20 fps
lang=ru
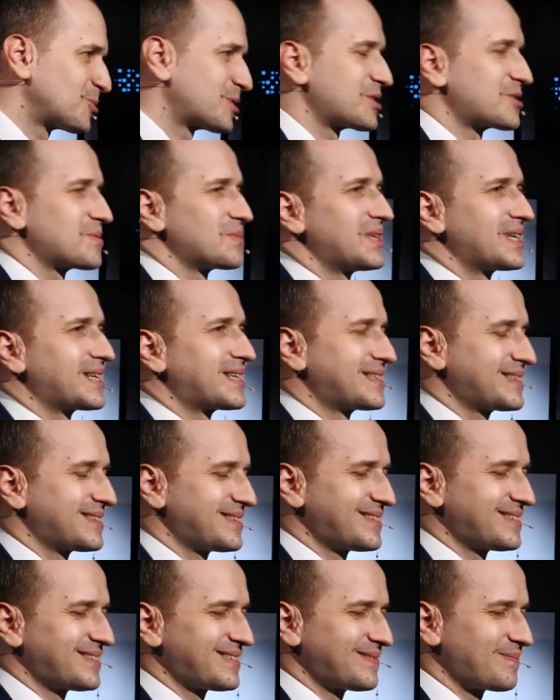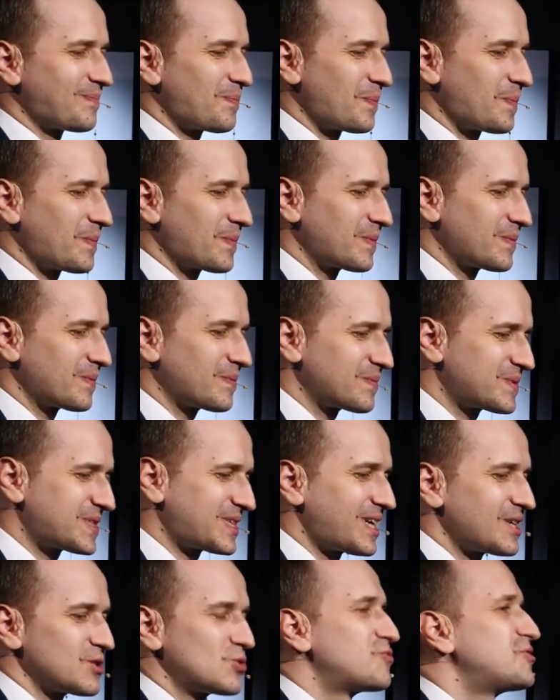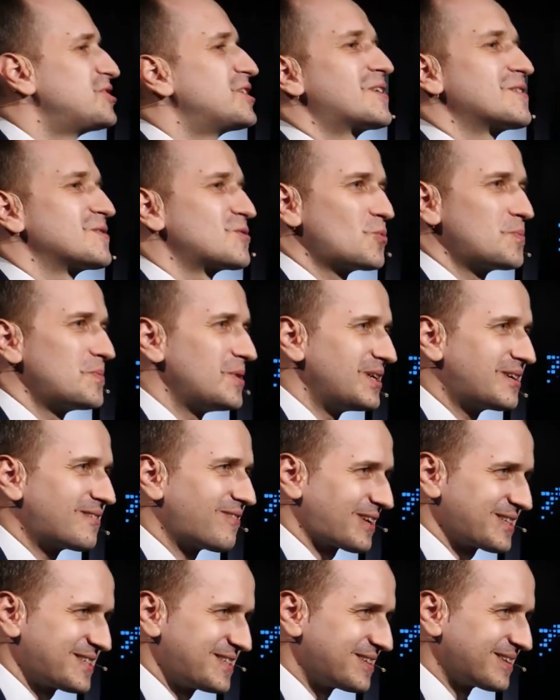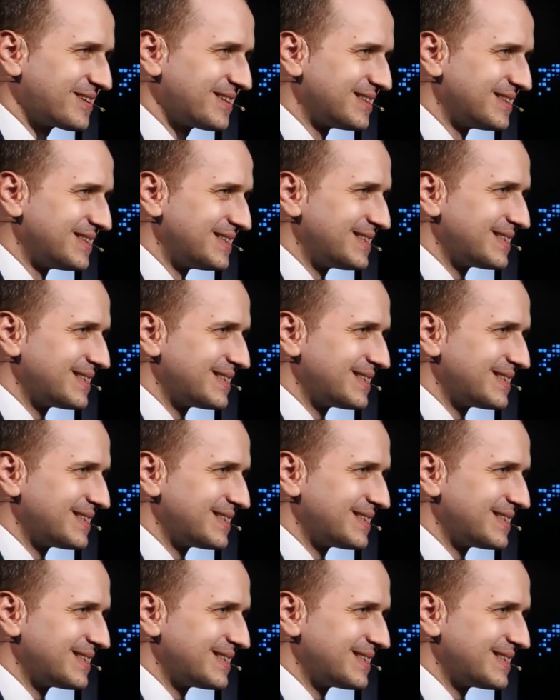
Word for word: скажем так, э, сразу в них раскупили квартиры.